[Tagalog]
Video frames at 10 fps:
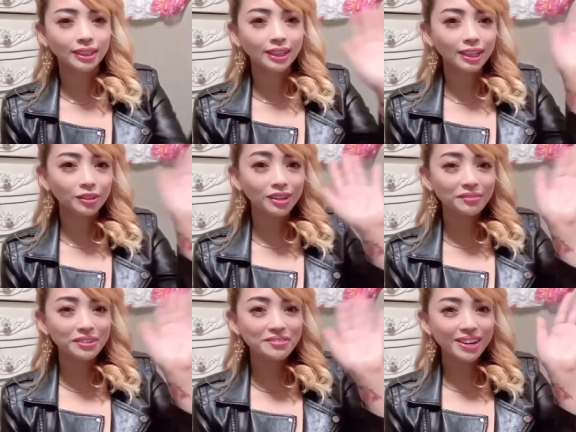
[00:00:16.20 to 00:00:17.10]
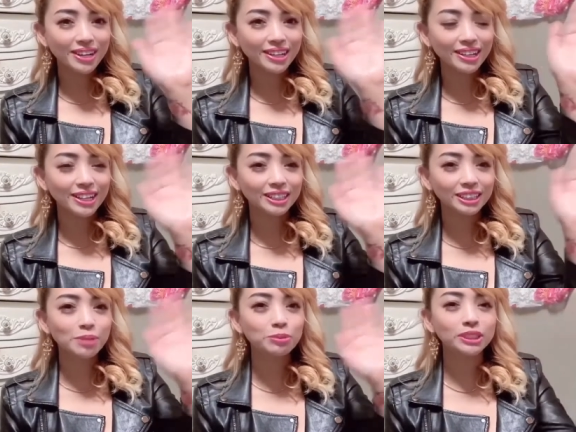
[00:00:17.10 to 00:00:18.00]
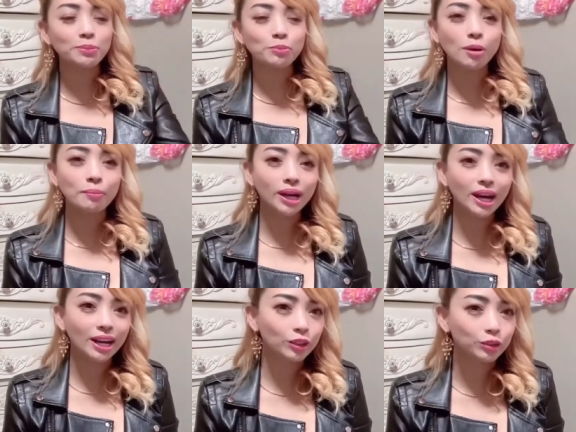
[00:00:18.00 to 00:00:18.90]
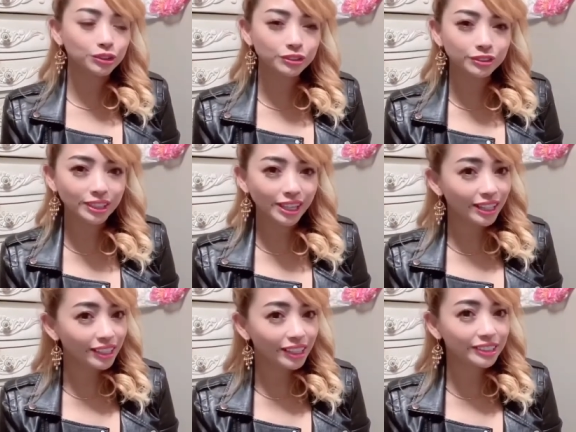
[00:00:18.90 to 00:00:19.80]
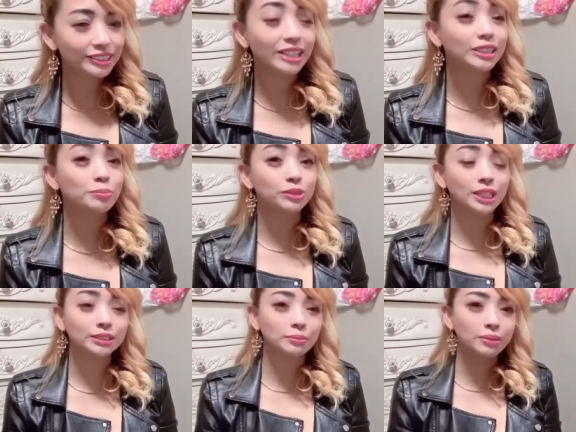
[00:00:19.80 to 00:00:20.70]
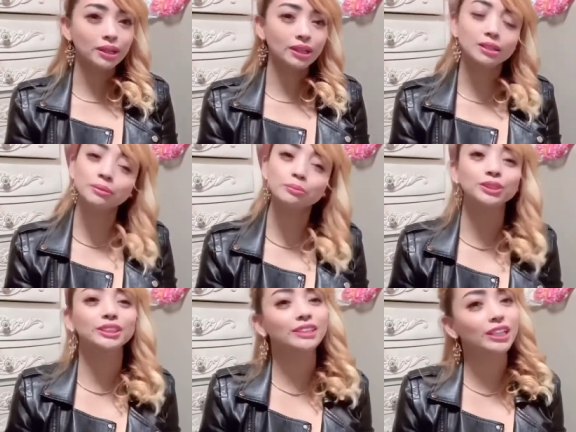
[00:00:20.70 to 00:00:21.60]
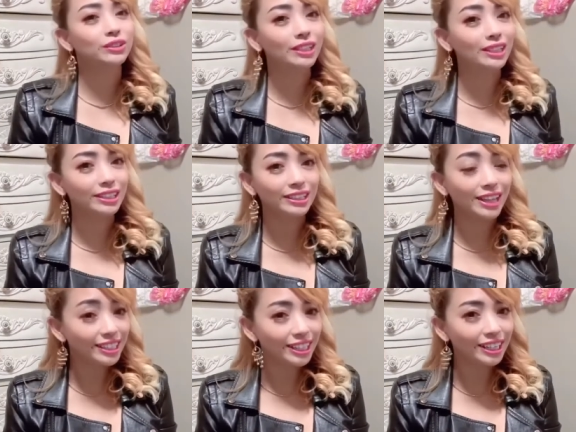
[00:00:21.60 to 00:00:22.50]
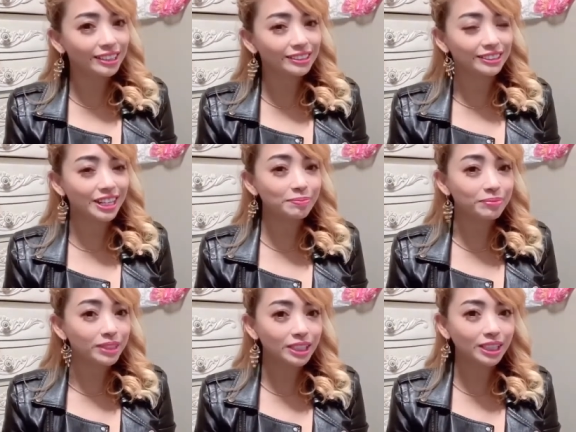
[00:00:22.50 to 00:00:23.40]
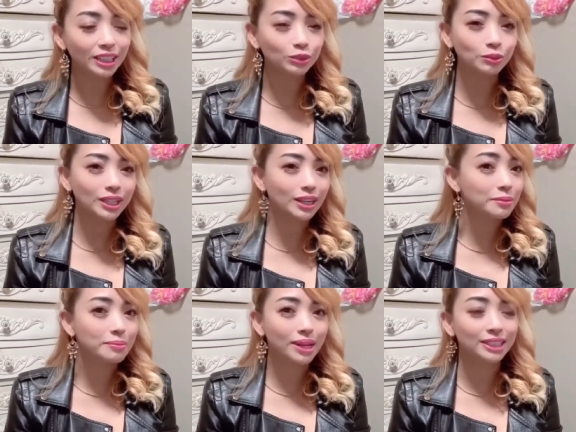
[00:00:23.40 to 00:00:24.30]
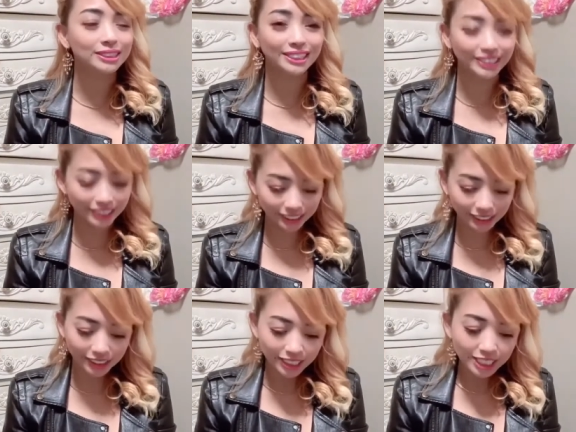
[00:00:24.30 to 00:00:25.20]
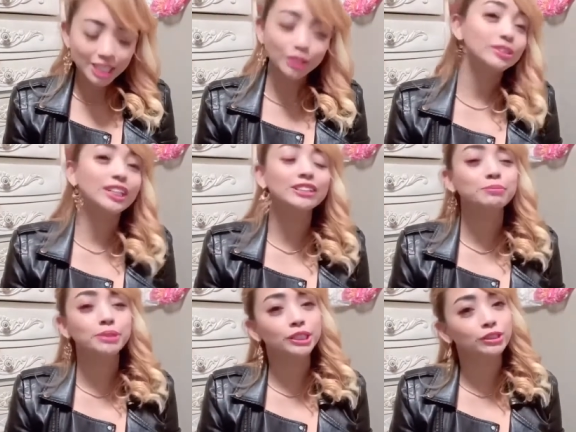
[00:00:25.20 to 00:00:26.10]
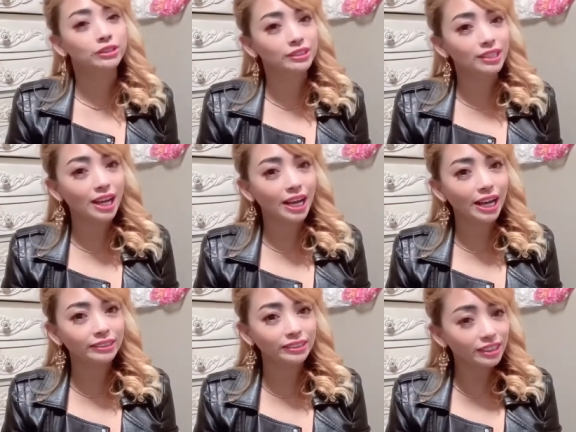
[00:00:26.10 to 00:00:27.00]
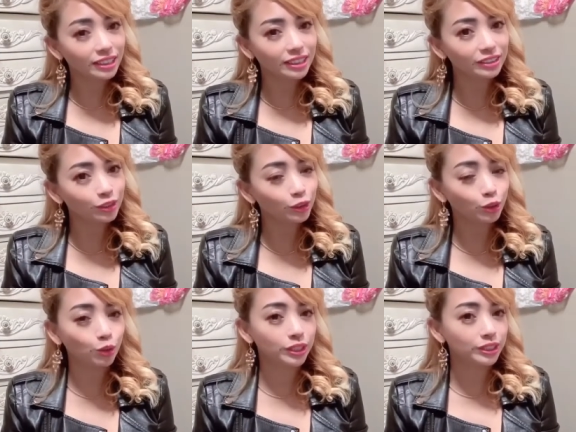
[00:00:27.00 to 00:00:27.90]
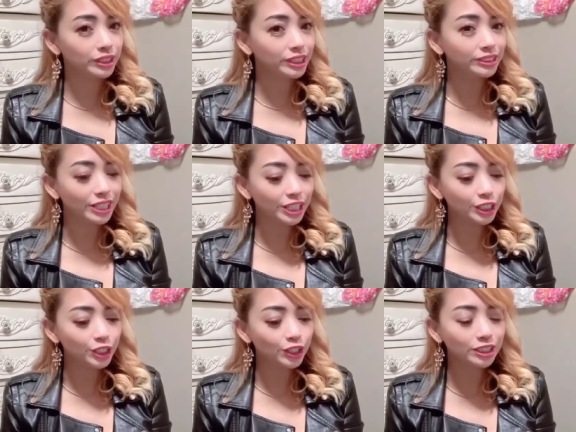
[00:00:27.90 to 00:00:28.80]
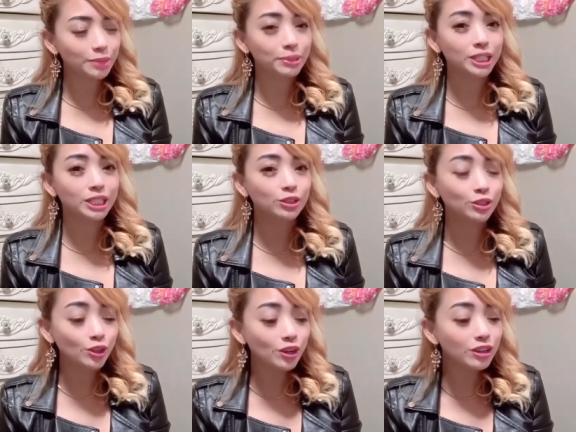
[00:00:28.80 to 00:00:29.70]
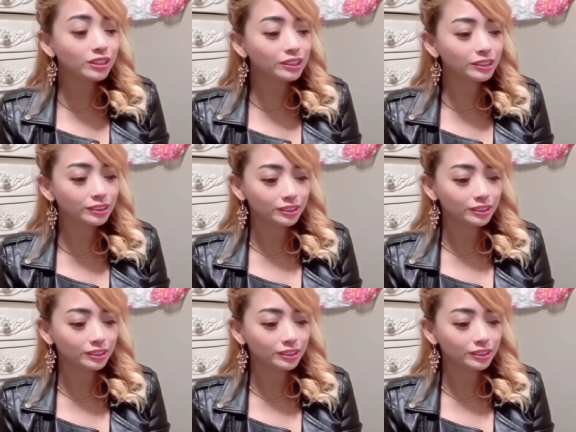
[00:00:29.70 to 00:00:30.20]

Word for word: Hello everyone! Kamusta po ang mga araw nyo today? Sana po nasa mabuti kayong kalagayan, safety, at walang mga sakit. Today's videos guys is gusto kong i-share sa inyo yung nabili kong